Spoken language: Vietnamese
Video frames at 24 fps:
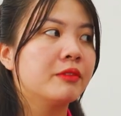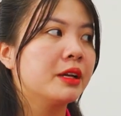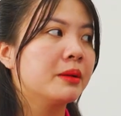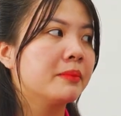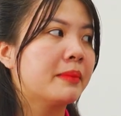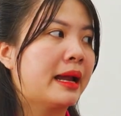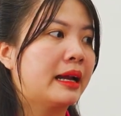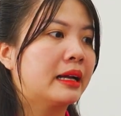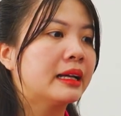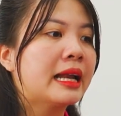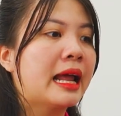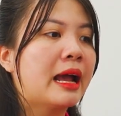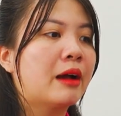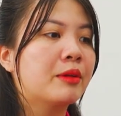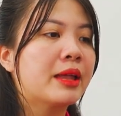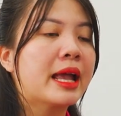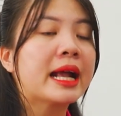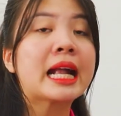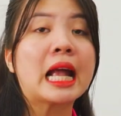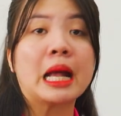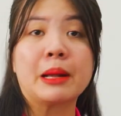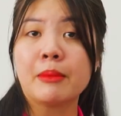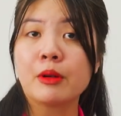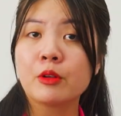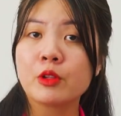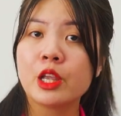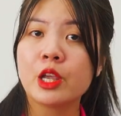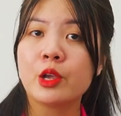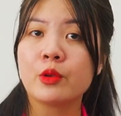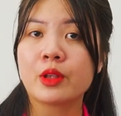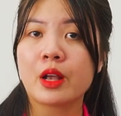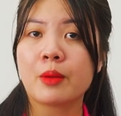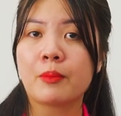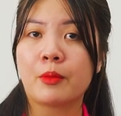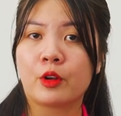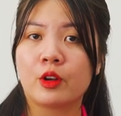phiên bản nào giá cả bao
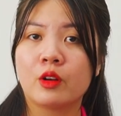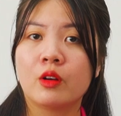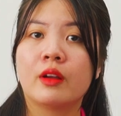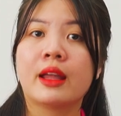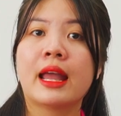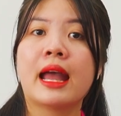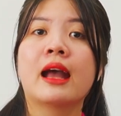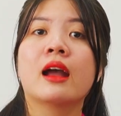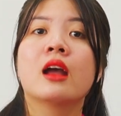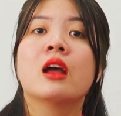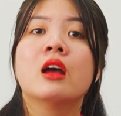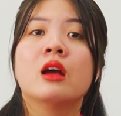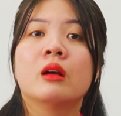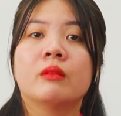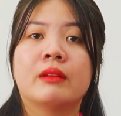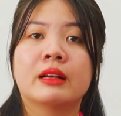nhiêu cho mọi người ha,